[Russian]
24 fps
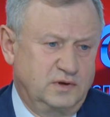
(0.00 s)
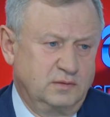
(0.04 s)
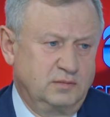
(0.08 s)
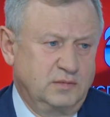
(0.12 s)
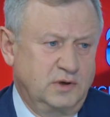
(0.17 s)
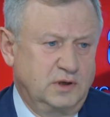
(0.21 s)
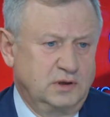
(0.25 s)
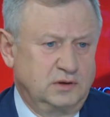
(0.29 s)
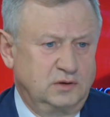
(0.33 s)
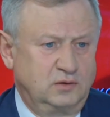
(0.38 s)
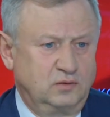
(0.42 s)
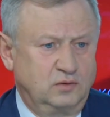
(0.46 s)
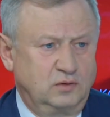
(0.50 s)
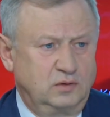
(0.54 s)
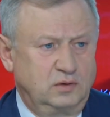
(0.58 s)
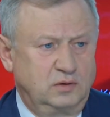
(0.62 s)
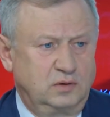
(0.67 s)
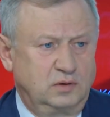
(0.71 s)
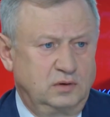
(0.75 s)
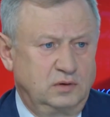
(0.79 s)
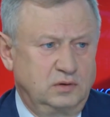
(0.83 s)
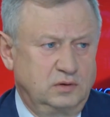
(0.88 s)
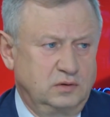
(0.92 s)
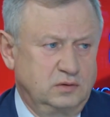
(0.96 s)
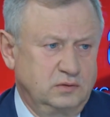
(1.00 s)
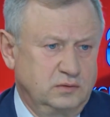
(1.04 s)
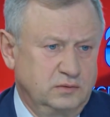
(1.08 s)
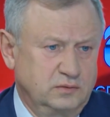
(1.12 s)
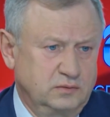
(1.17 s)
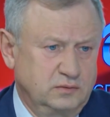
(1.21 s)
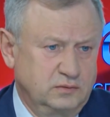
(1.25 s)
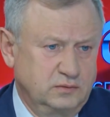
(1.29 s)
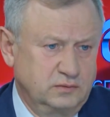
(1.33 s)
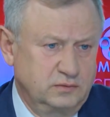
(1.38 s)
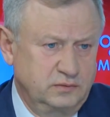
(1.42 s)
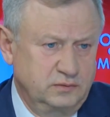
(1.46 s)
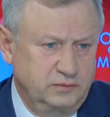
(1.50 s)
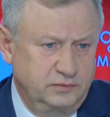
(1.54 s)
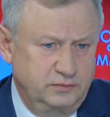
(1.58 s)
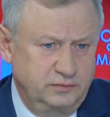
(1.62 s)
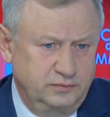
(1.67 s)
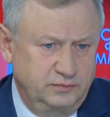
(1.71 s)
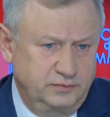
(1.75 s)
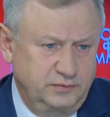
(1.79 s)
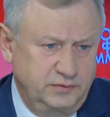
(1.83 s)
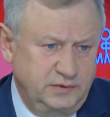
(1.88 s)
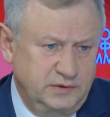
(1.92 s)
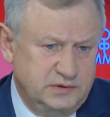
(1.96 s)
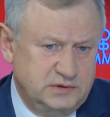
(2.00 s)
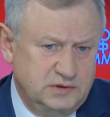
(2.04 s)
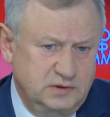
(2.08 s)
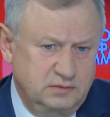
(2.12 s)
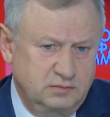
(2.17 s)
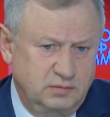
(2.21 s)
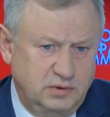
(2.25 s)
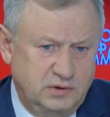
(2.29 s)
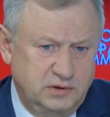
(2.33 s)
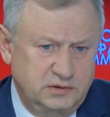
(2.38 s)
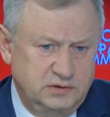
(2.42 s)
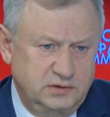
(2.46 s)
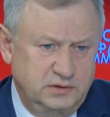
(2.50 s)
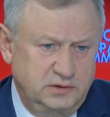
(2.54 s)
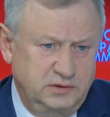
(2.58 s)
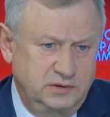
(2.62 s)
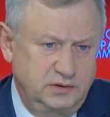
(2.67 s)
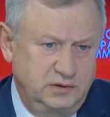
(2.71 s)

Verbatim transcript: этом году, э, если брать